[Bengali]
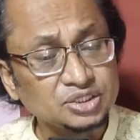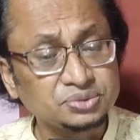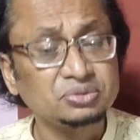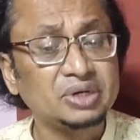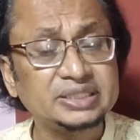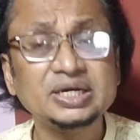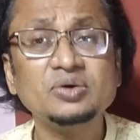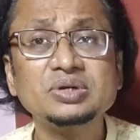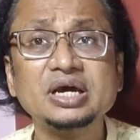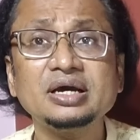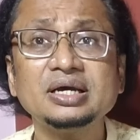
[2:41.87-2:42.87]
শুধু রেজাউল
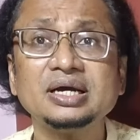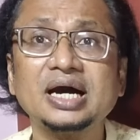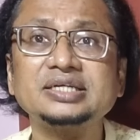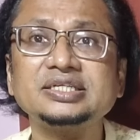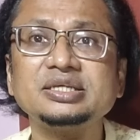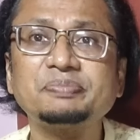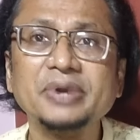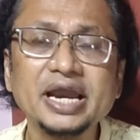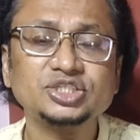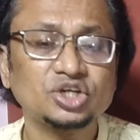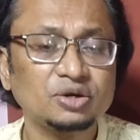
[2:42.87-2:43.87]
না হাটটিতে
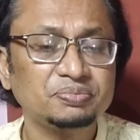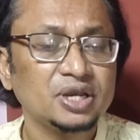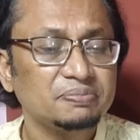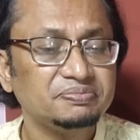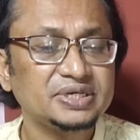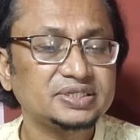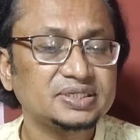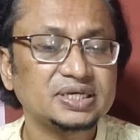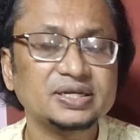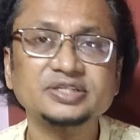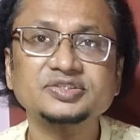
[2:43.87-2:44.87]
প্রায় সব
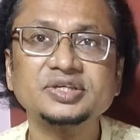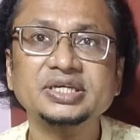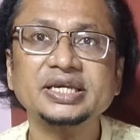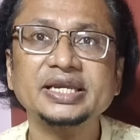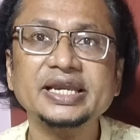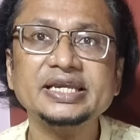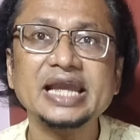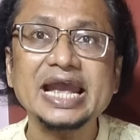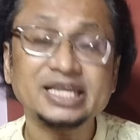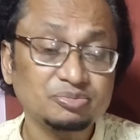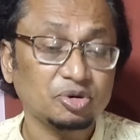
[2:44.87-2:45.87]
বিক্রেতার কাছ থেকে এই
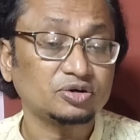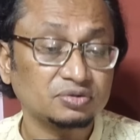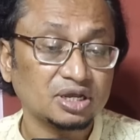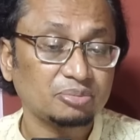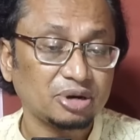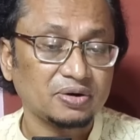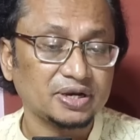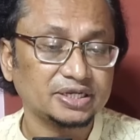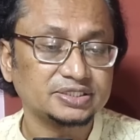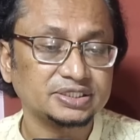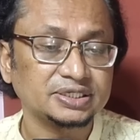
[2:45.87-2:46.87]
একই বর্ণনা পাওয়া
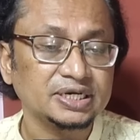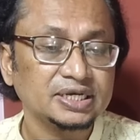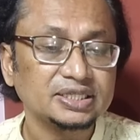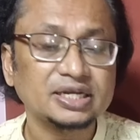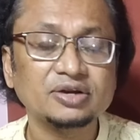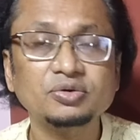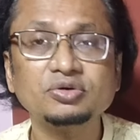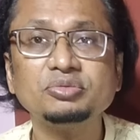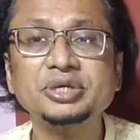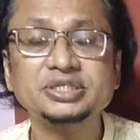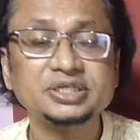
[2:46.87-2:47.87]
গেছে তারা গরু
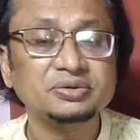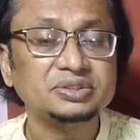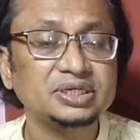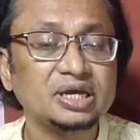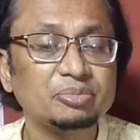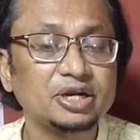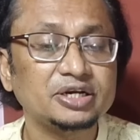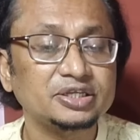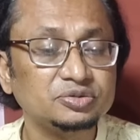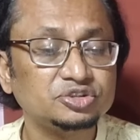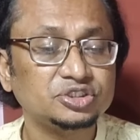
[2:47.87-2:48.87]
বিক্রি করতে না পারা
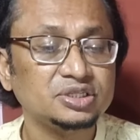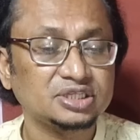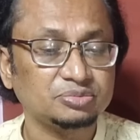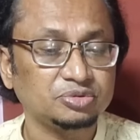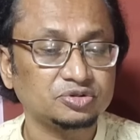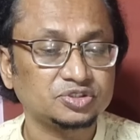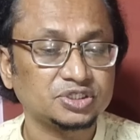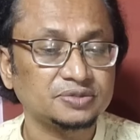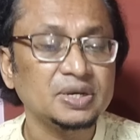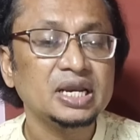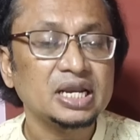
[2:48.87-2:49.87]
নিয়ে দুশ্চিন্তায় ভুগছেন
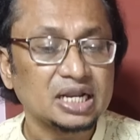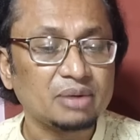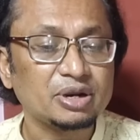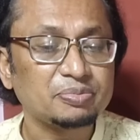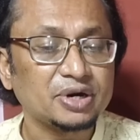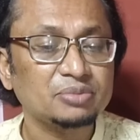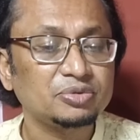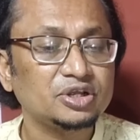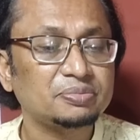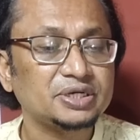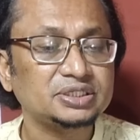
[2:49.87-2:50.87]
কামারপাড়া
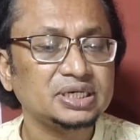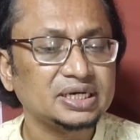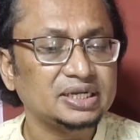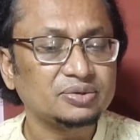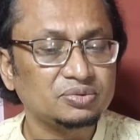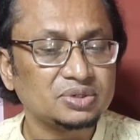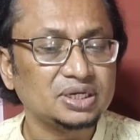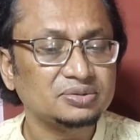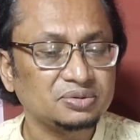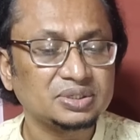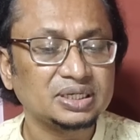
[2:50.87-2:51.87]
মোড়ের পাশে এখানে কোনখান
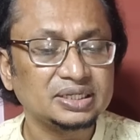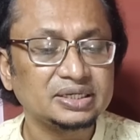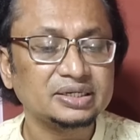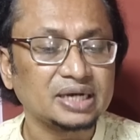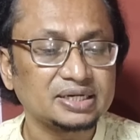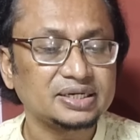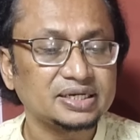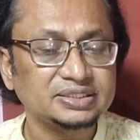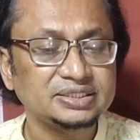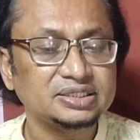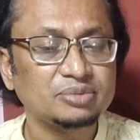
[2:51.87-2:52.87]
কোনখান দিয়ে হাটটা
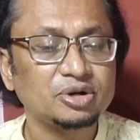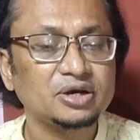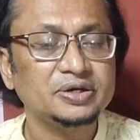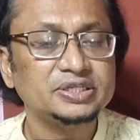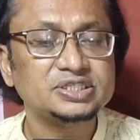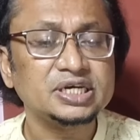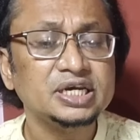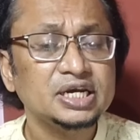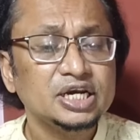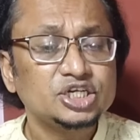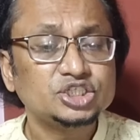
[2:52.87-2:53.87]
আছে সেটা বলা হয়েছে
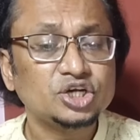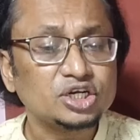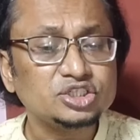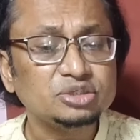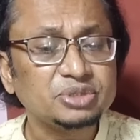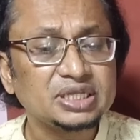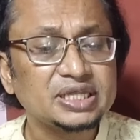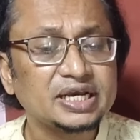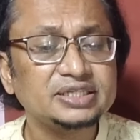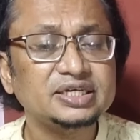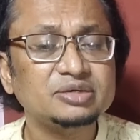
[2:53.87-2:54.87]
সরেজমিনে
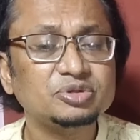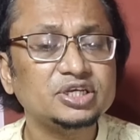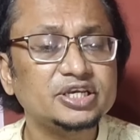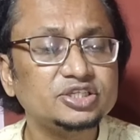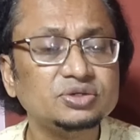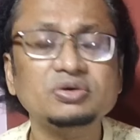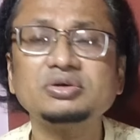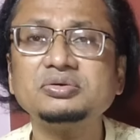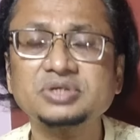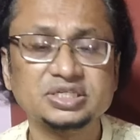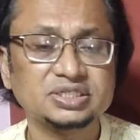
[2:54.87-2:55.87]
দেখা যায় এর মধ্যে কিছু গরু
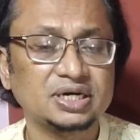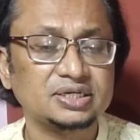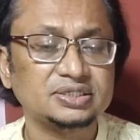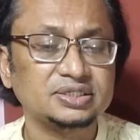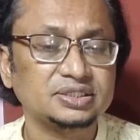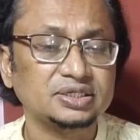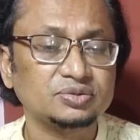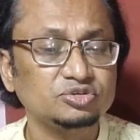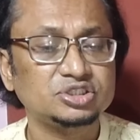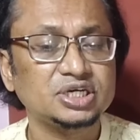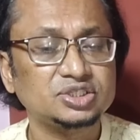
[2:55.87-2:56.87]
উঠেছে হাটটিতে
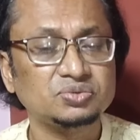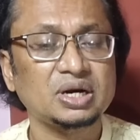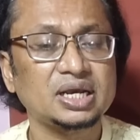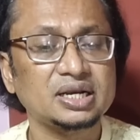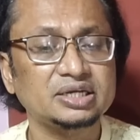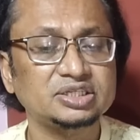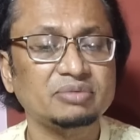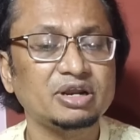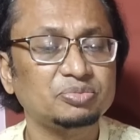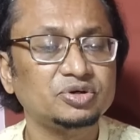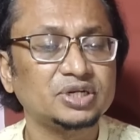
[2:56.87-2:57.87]
কুষ্টিয়া চুয়াডাঙ্গা
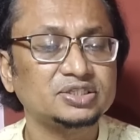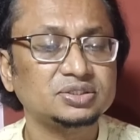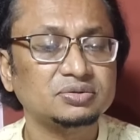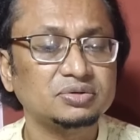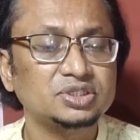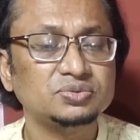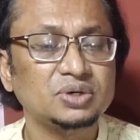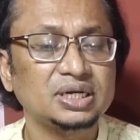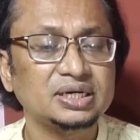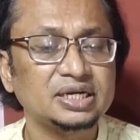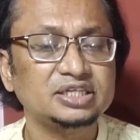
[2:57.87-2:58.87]
জামালপুর নেত্রকোনা
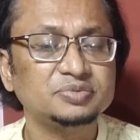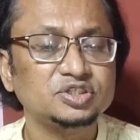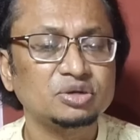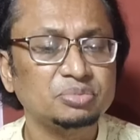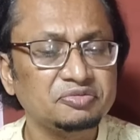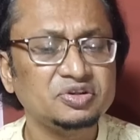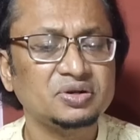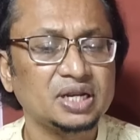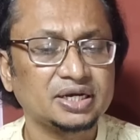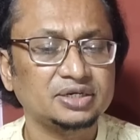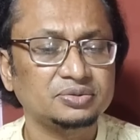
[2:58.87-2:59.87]
চুয়াডাঙ্গা রাজবাড়ী সহ বিভিন্ন
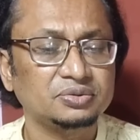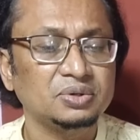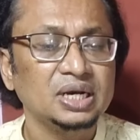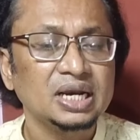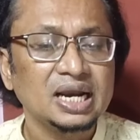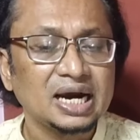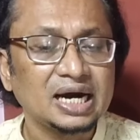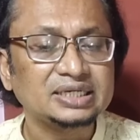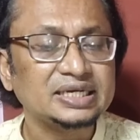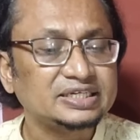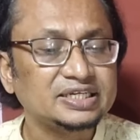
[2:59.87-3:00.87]
এলাকার গরু
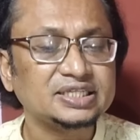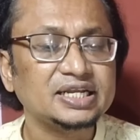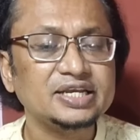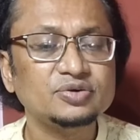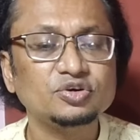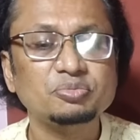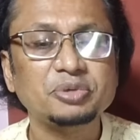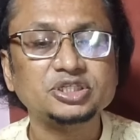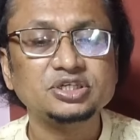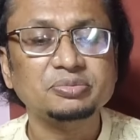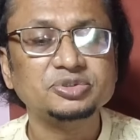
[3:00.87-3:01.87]
হাটে ক্রেতা নেই গরুর পাশেই